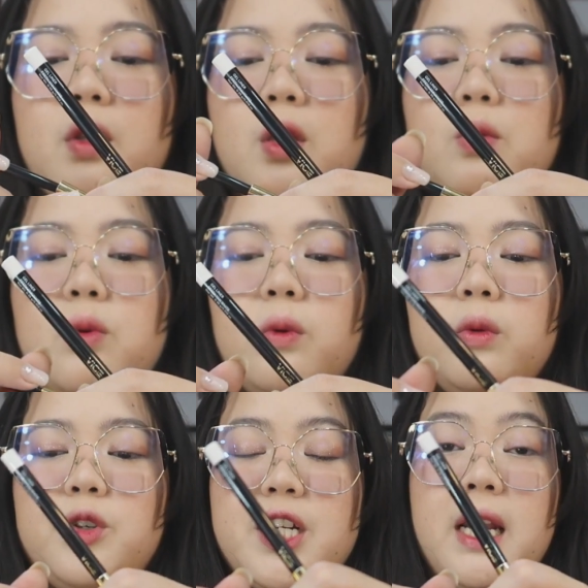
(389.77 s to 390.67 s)

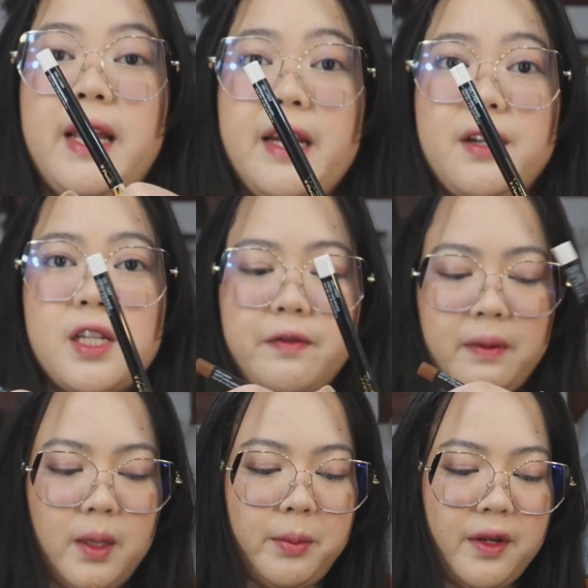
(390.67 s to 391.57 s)
yung gel liners
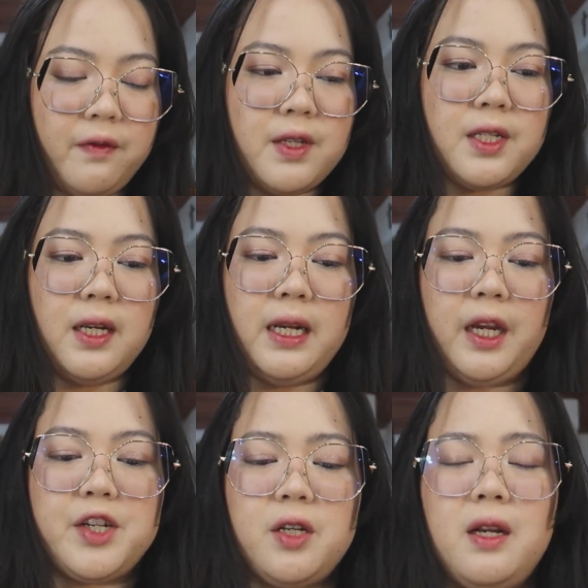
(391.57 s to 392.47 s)
from the previous
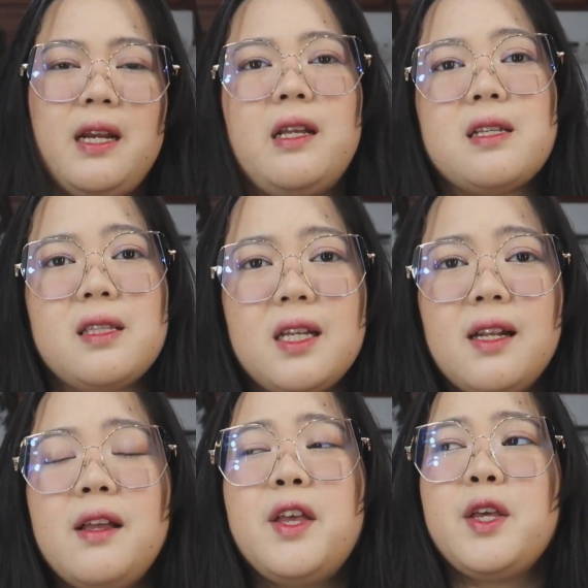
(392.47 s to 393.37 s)
collection and I
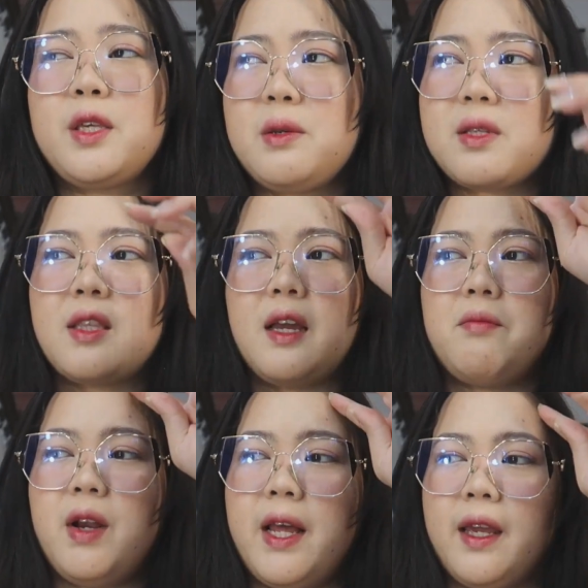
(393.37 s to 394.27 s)
still use
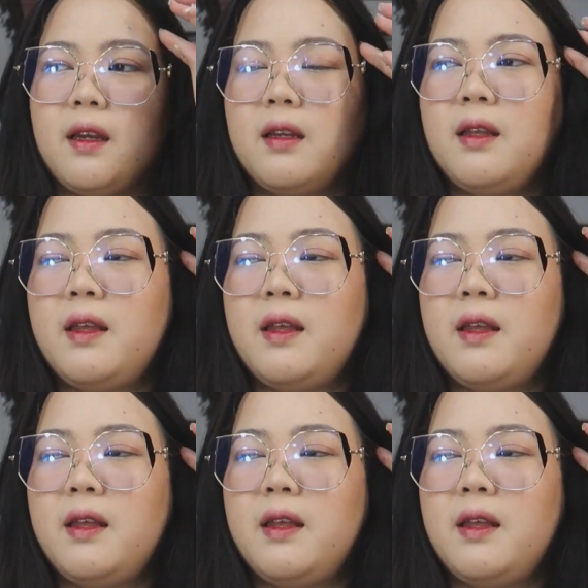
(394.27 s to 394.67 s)
them like